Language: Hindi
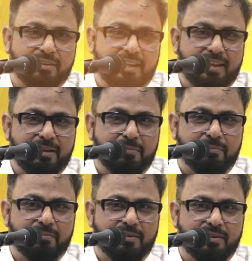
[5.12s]
देखिए
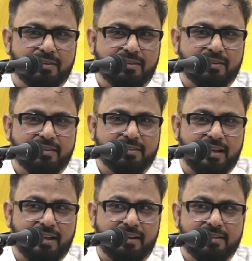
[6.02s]

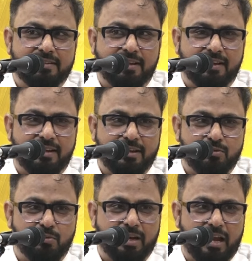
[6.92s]
शायरी से
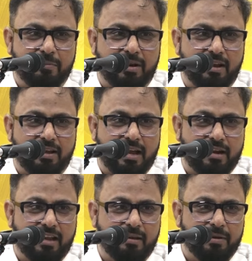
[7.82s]
किसको क्या मिला क्या
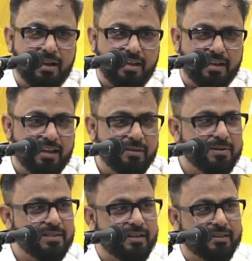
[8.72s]
नहीं मिला ये नहीं
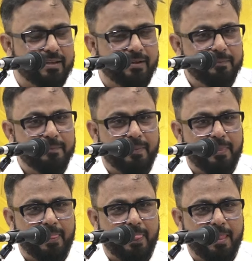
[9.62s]
मैं जानता
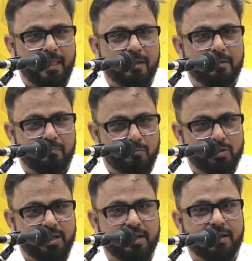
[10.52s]

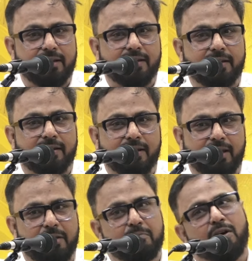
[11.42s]
मुझे
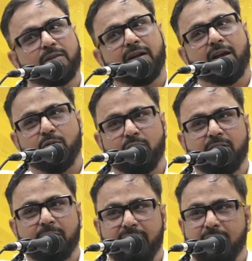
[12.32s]
एक बहुत बड़ा
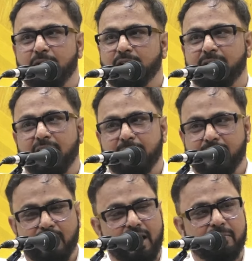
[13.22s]
कुनबा मिला बहुत बड़ा
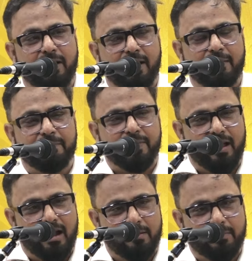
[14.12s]
परिवार मिला
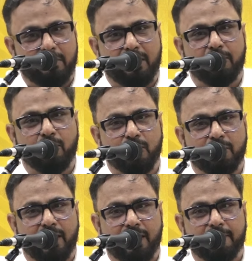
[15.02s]
आप तमाम लोग
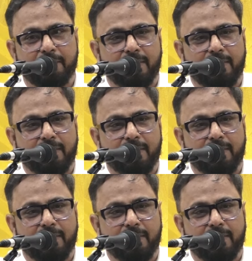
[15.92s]
मिले